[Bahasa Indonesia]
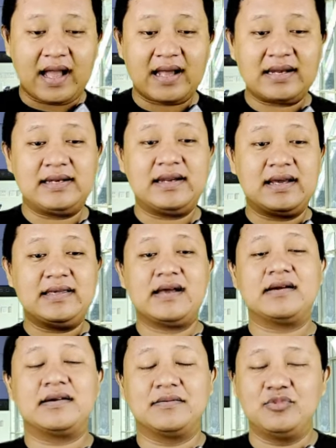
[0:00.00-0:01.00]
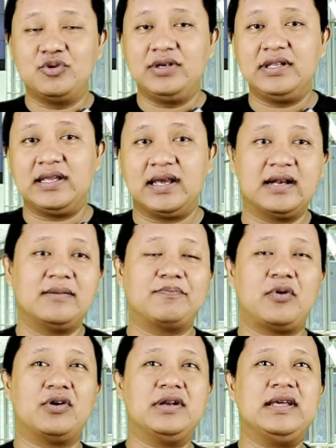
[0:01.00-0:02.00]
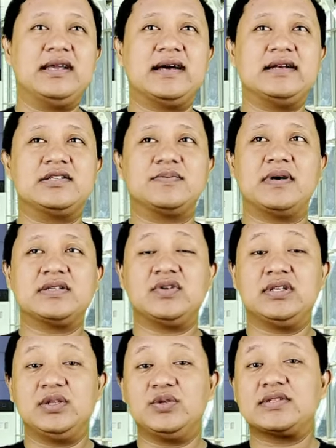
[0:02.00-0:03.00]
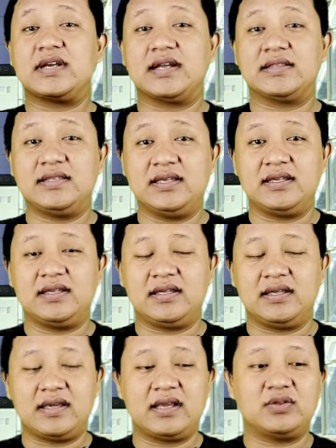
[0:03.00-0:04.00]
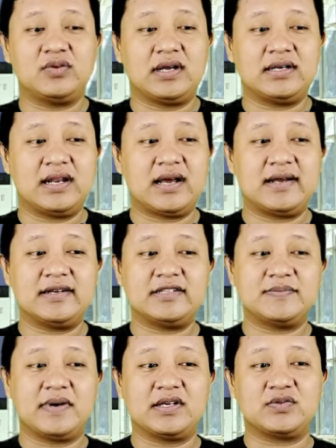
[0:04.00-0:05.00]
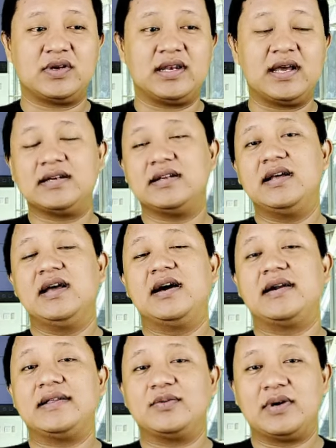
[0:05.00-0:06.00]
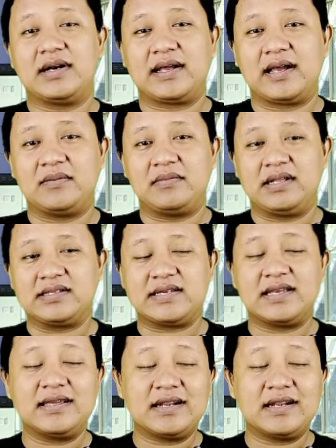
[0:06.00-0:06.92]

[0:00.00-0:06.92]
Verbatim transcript: ada yang kemudian polling Anies Baswedan itu sangat tinggi, yaitu adalah Anies Baswedan, Ridwan Kamil. Saya